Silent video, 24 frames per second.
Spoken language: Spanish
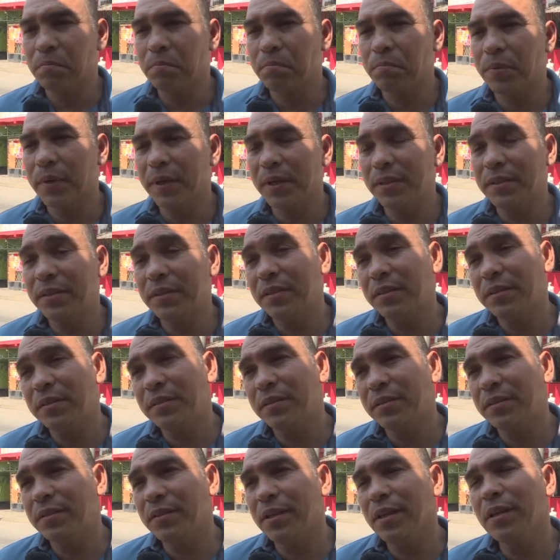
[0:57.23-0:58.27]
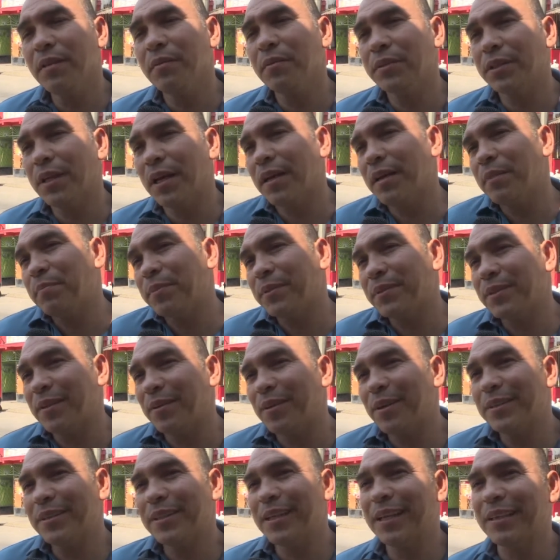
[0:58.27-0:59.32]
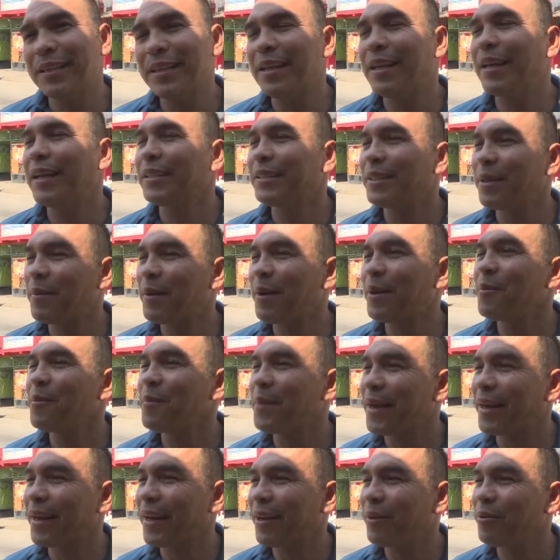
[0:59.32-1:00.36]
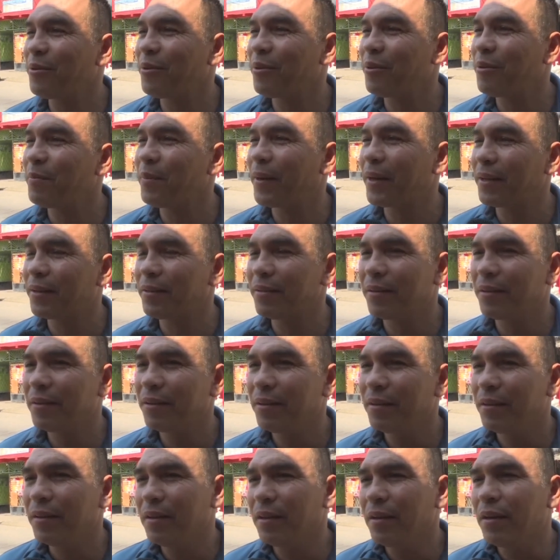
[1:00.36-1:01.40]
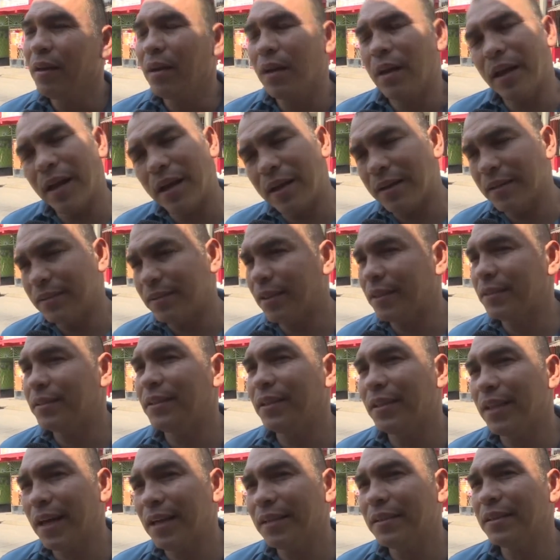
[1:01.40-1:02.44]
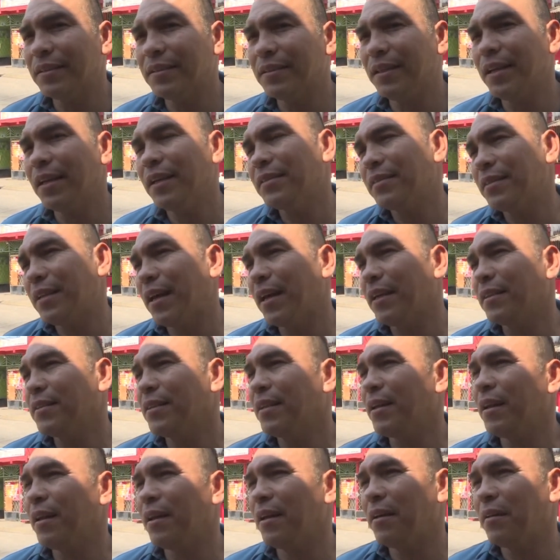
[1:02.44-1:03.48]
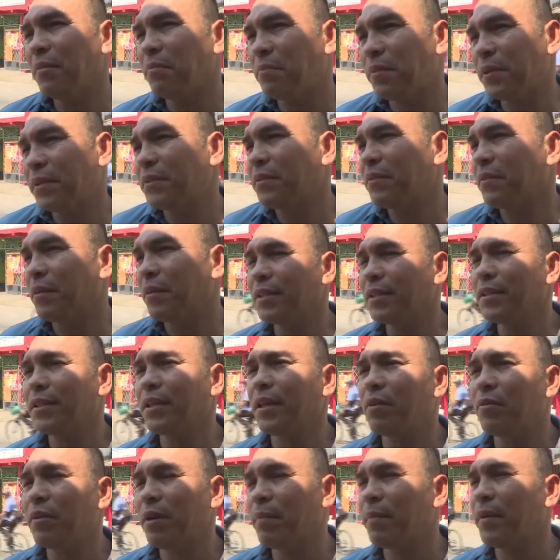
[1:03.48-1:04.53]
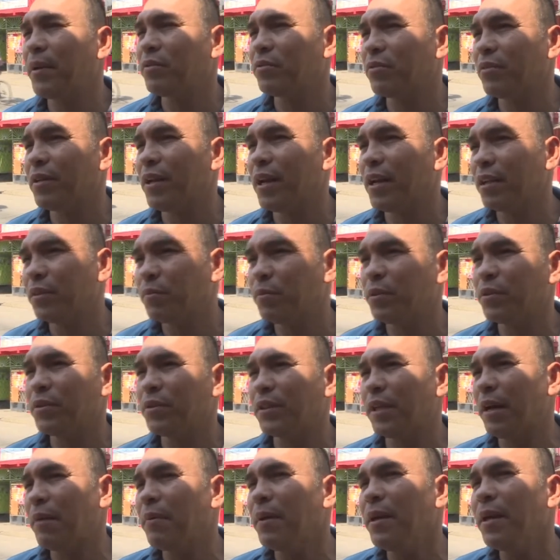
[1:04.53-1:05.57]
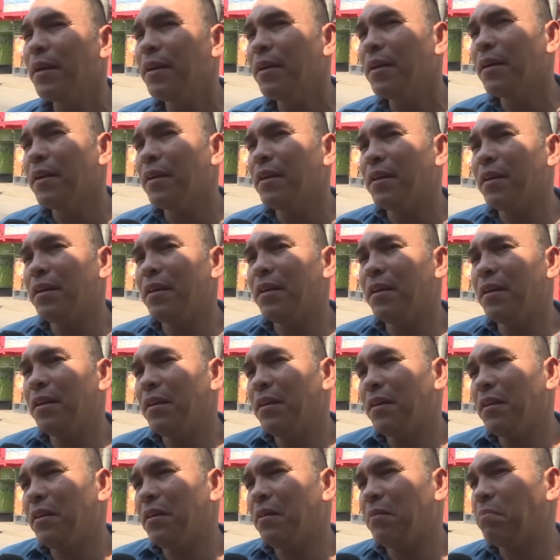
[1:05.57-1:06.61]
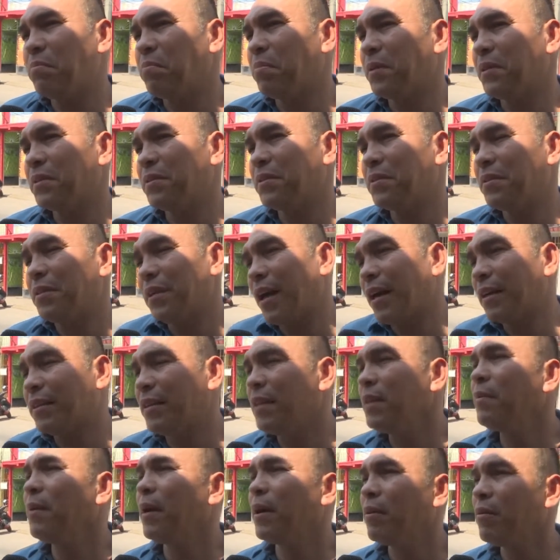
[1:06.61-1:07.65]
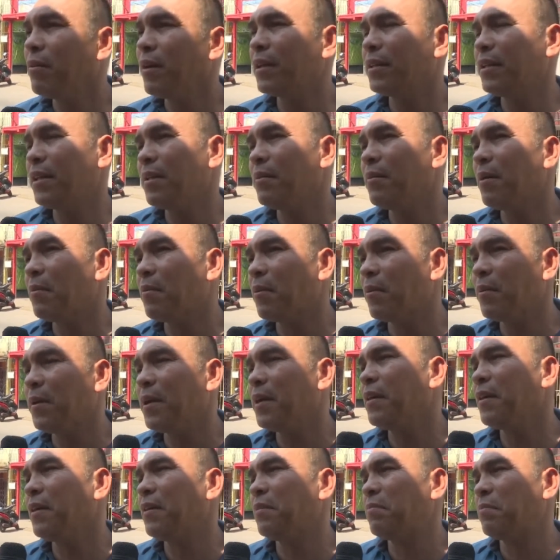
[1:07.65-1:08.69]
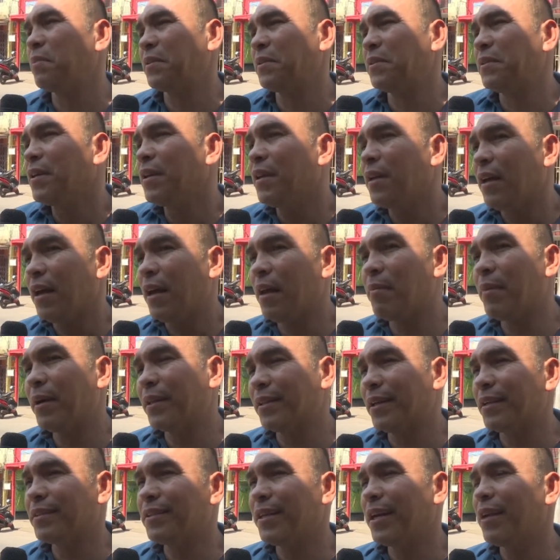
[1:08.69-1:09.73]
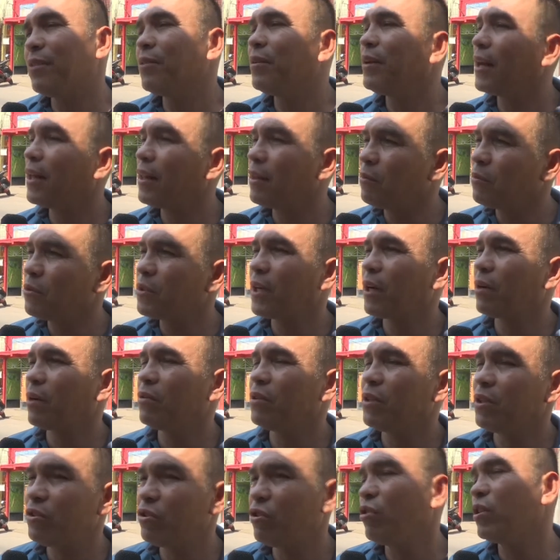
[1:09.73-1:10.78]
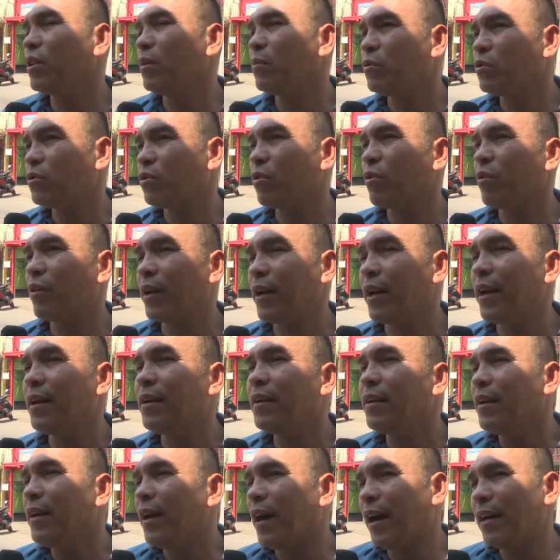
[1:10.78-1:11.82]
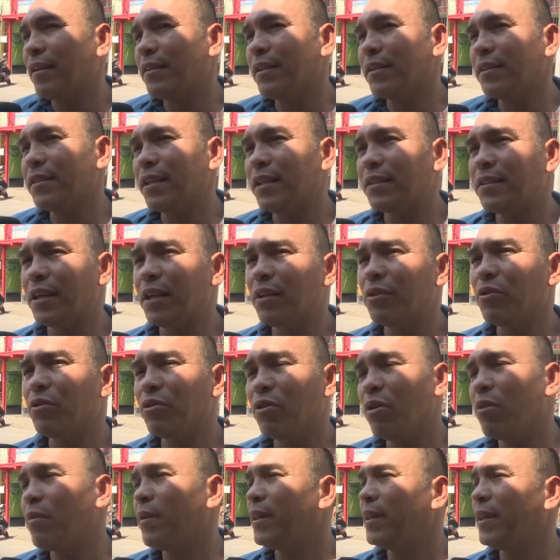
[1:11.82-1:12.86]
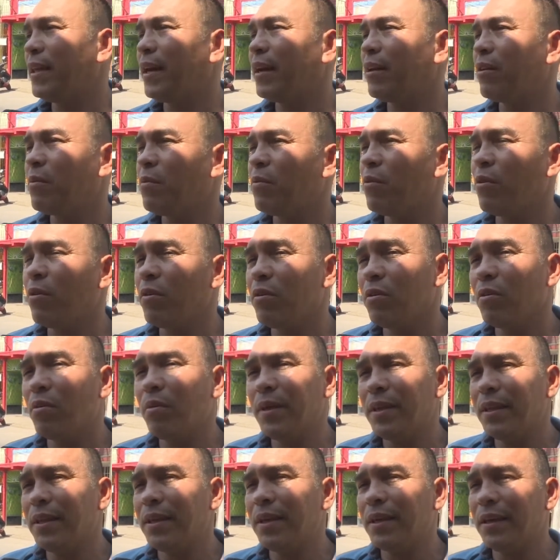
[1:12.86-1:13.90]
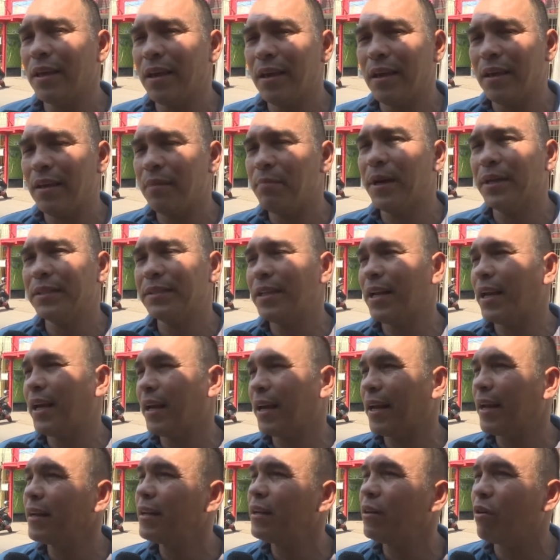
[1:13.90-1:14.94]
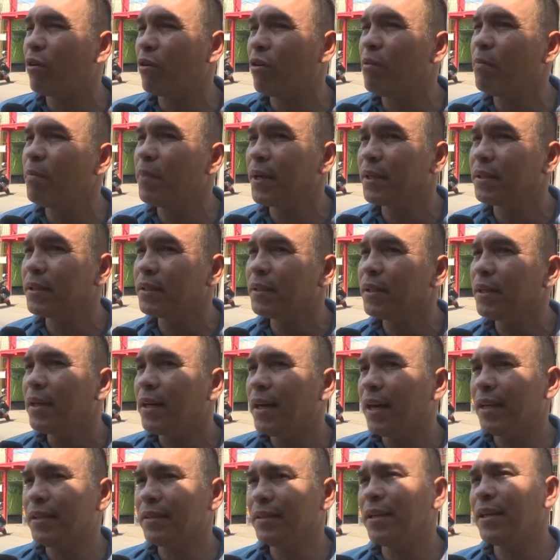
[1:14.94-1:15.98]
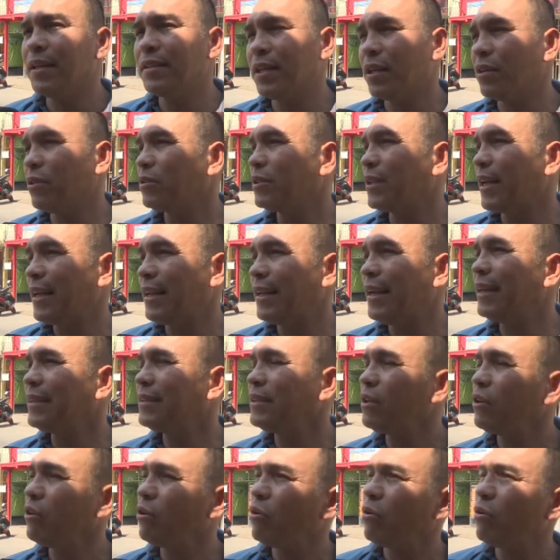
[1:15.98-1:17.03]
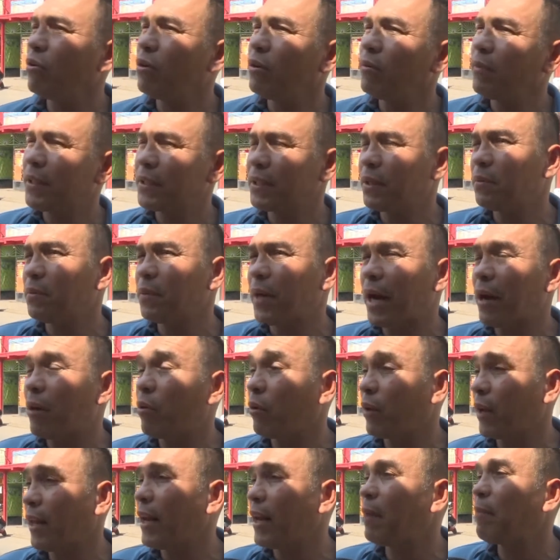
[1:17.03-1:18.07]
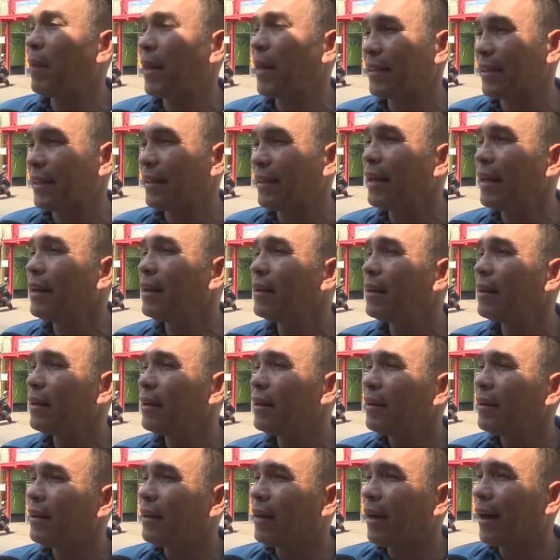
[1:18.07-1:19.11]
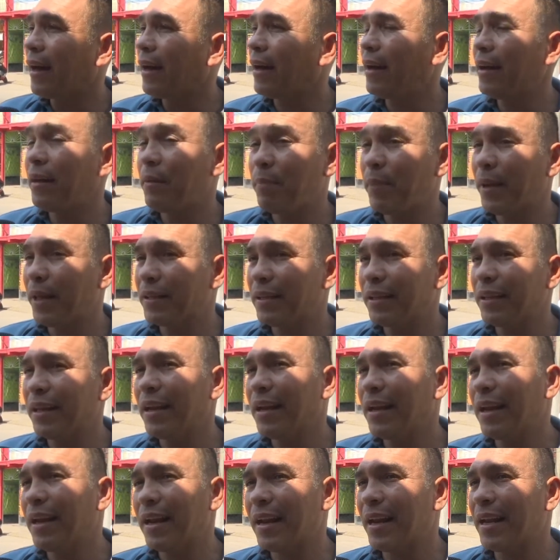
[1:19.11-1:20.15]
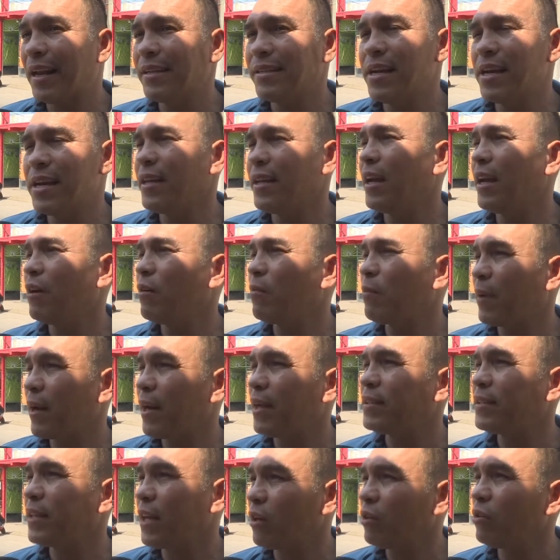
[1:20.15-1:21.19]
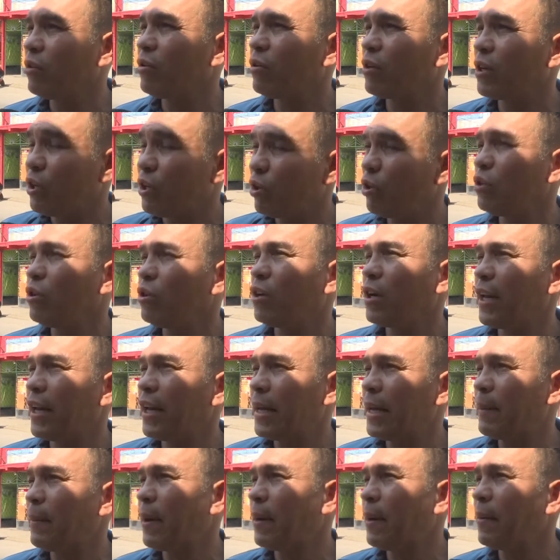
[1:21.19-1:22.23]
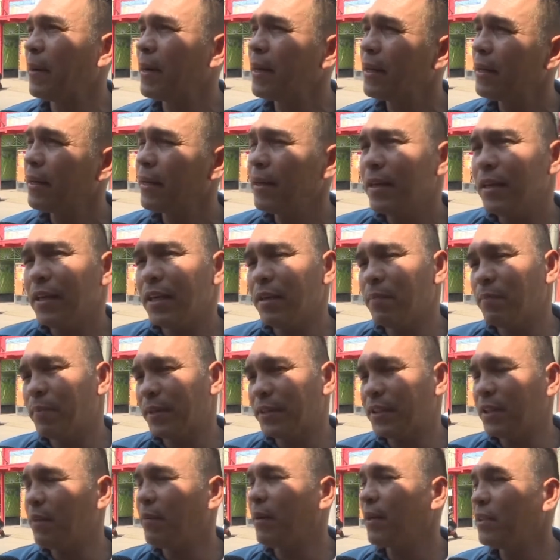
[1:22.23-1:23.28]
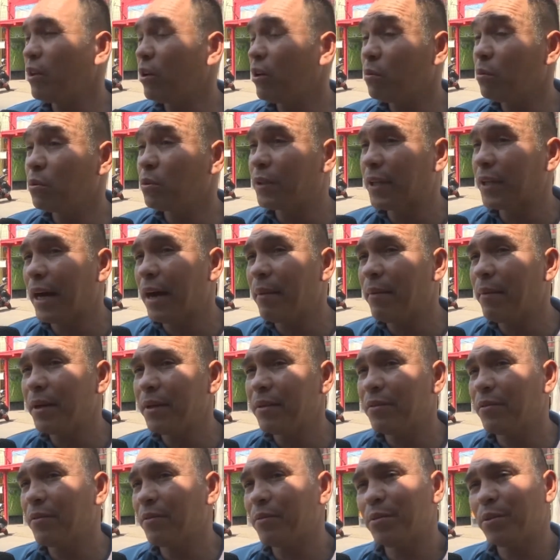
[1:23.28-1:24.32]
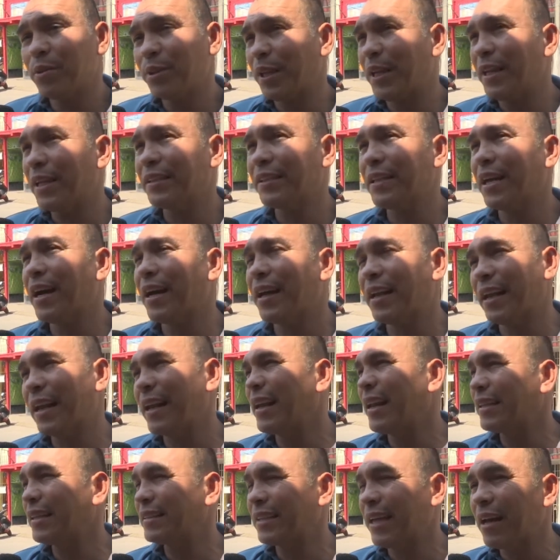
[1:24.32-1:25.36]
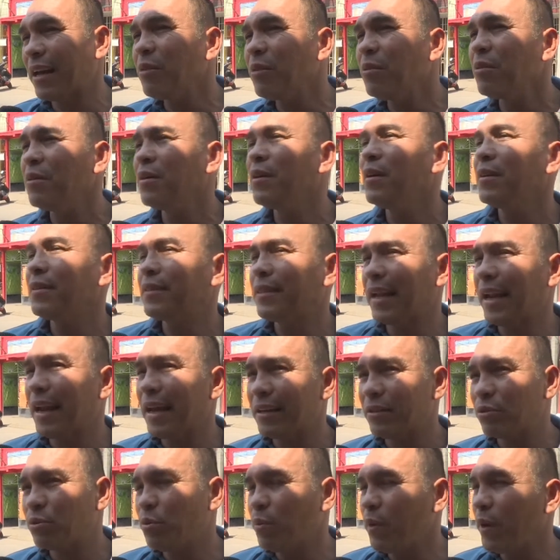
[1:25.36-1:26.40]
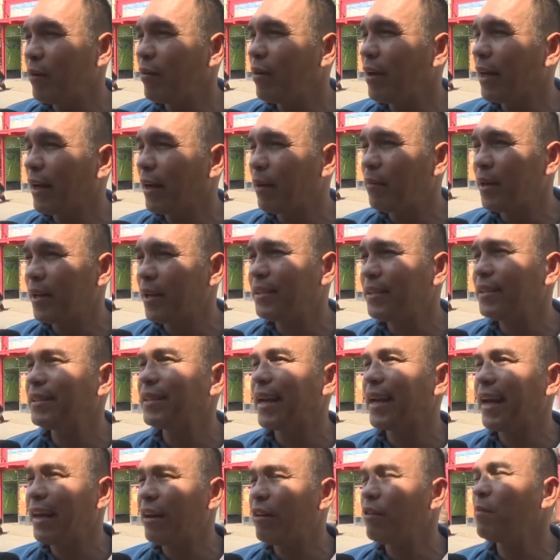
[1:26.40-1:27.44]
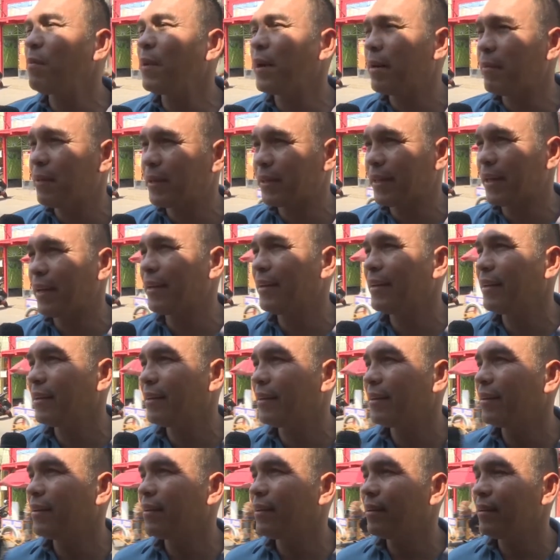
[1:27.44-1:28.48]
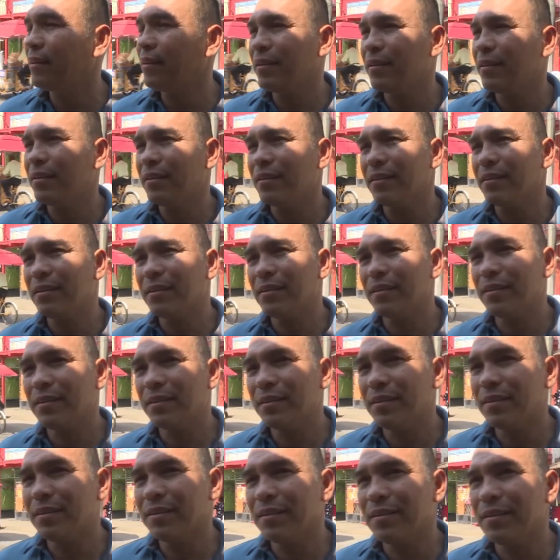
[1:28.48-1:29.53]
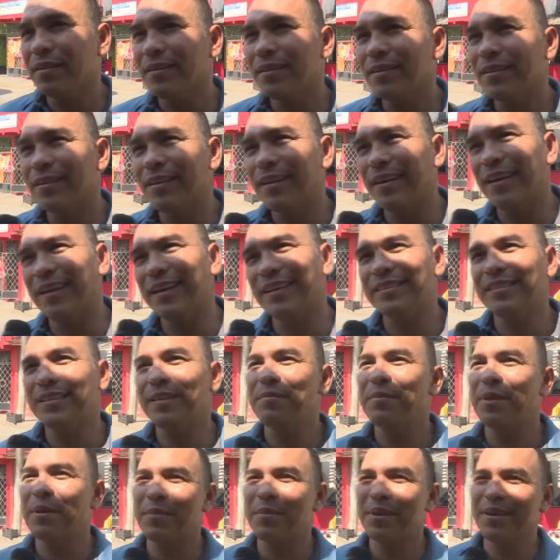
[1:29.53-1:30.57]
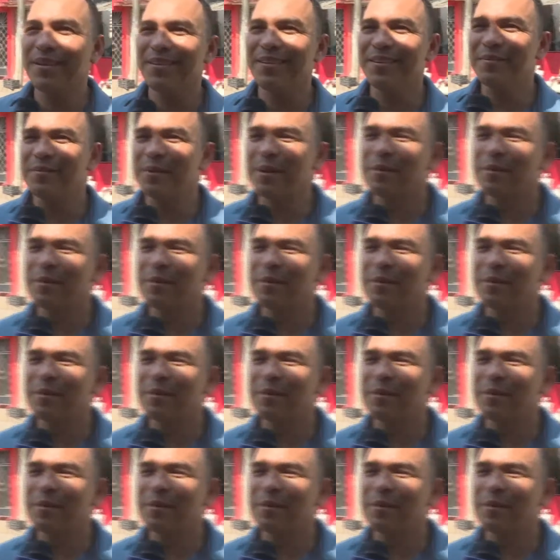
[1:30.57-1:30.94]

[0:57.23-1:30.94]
Pues sí, o sea, pues ahora sí que tiene que saberlo manejar uno, ¿no? Pero la necesidad, La necesidad, así es, te hace, pues sí que una persona responsable y pues activa, ¿no? Activa, movida y pues el matar cerdo era de mucha condición, de mucho correr. Antes el cerdo no lo vendían como hoy lo venden que vas a la granja y lo compras. Antes el cerdo salías y lo ibas a correr al platanal al platanal, a la ranchería, a comprar el cerdo criollo que le llamaba y pues ibas y lo buscaba y lo, tenías que agarrar al azarlo, subirlo en la camioneta y traerlo para matar. Oye, ¿y ese bigotón quién es? Ese es mi amigo, mi